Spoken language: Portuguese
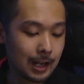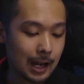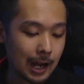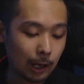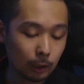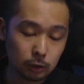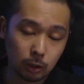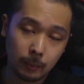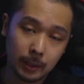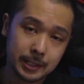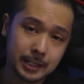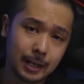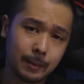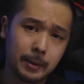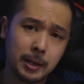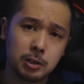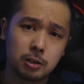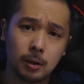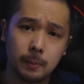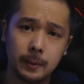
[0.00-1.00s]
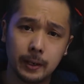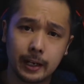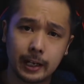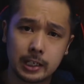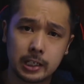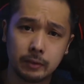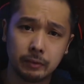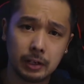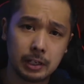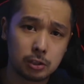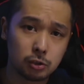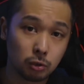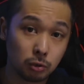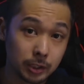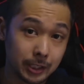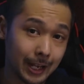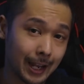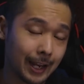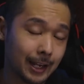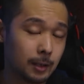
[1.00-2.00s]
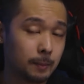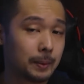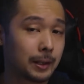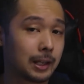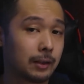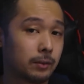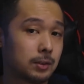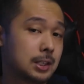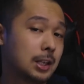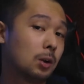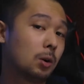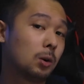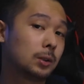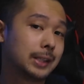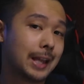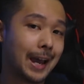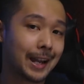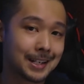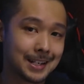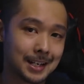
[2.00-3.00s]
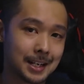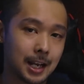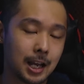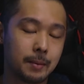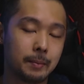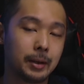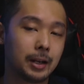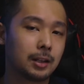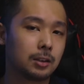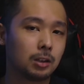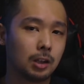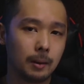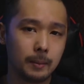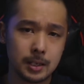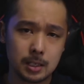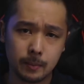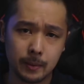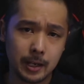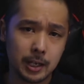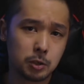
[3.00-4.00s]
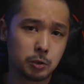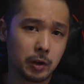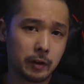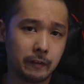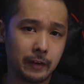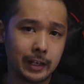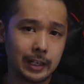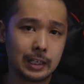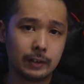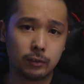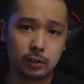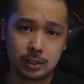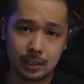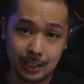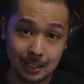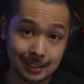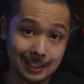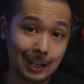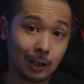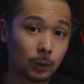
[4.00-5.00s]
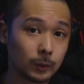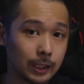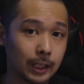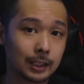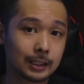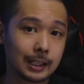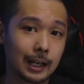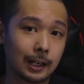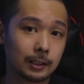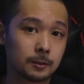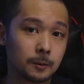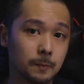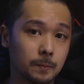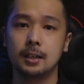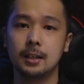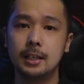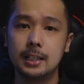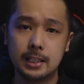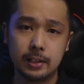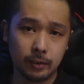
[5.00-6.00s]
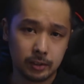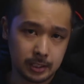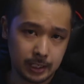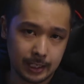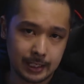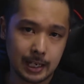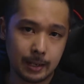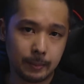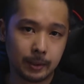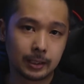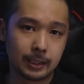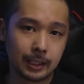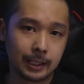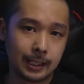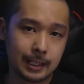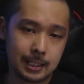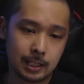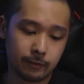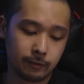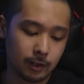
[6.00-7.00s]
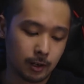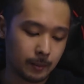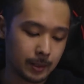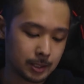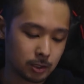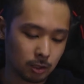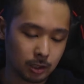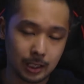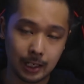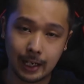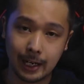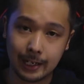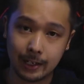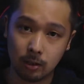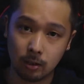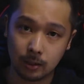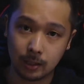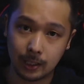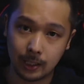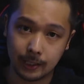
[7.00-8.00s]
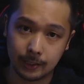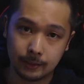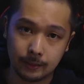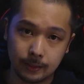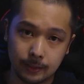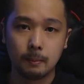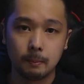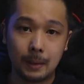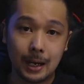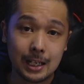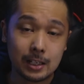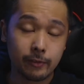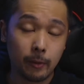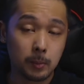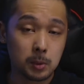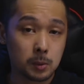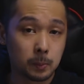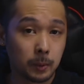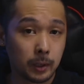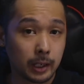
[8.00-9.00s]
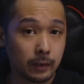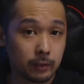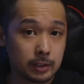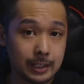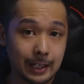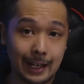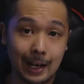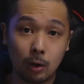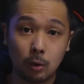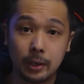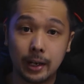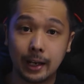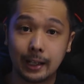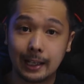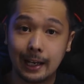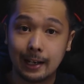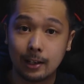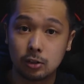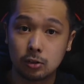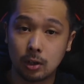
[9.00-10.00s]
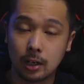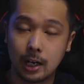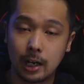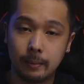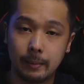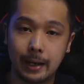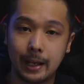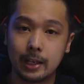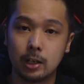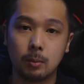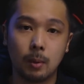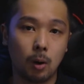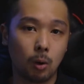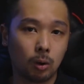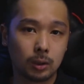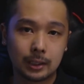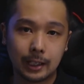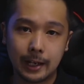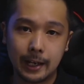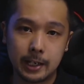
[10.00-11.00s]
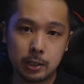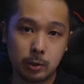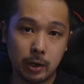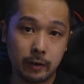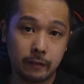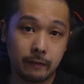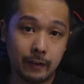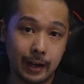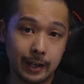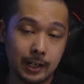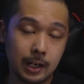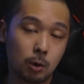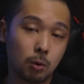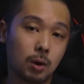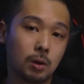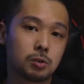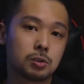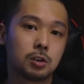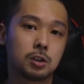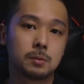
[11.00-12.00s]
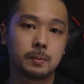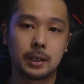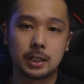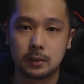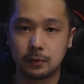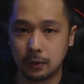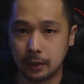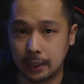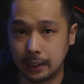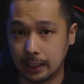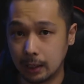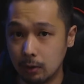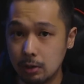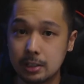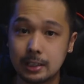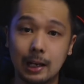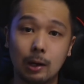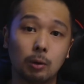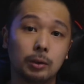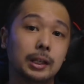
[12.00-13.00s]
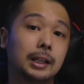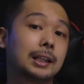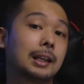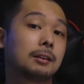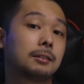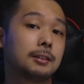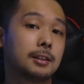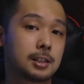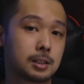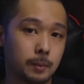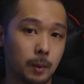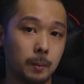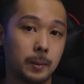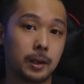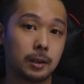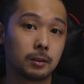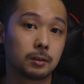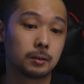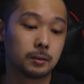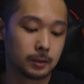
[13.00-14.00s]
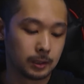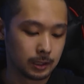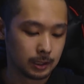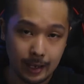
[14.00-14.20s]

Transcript: Automaticamente o aplicativo ele sugere para que você conecte a câmera na mesma rede Wi-Fi que você está conectado. E se você quiser manter dessa forma, é só clicar em OK. Mas vamos supor que você quer conectar a sua câmera em uma outra rede Wi-Fi na qual o seu smartphone não está conectado nesse momento.